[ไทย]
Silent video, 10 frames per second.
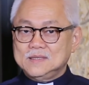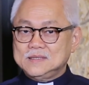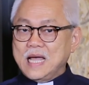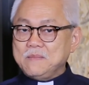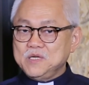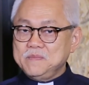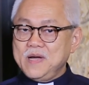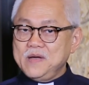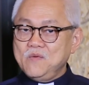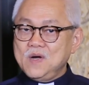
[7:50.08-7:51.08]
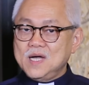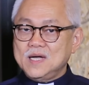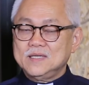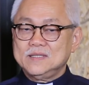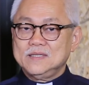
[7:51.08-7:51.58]
ทราบหรือไม่ว่า
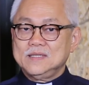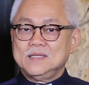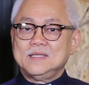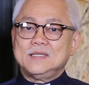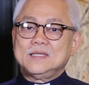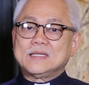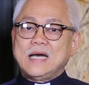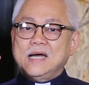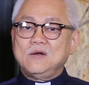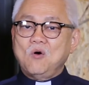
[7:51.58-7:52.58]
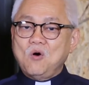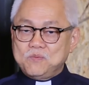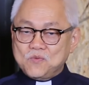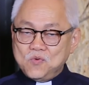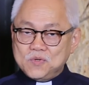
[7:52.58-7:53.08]
การอบ
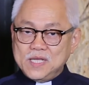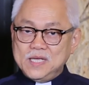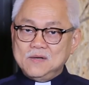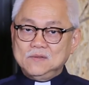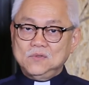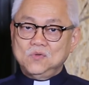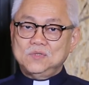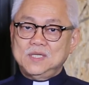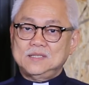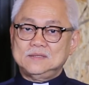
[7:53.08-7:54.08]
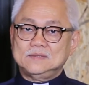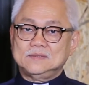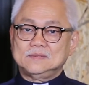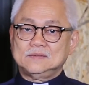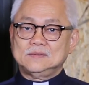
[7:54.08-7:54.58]
คุกกี้ของหนูนั้น
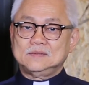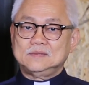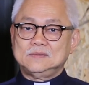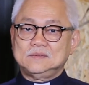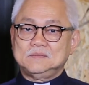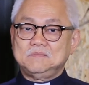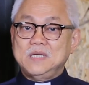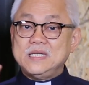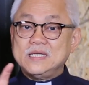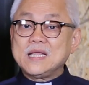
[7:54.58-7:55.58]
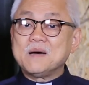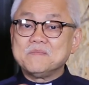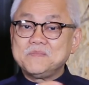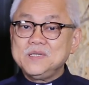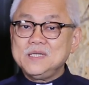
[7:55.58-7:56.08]
ไม่ใช่
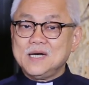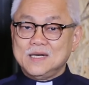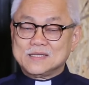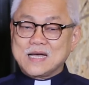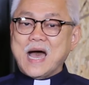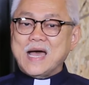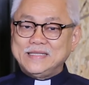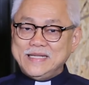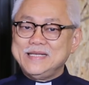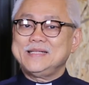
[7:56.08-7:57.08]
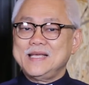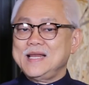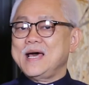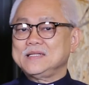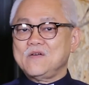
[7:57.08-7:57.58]
ทำเพื่อขายดีใน
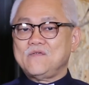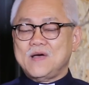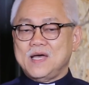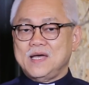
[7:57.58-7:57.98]
ร้านกาแฟ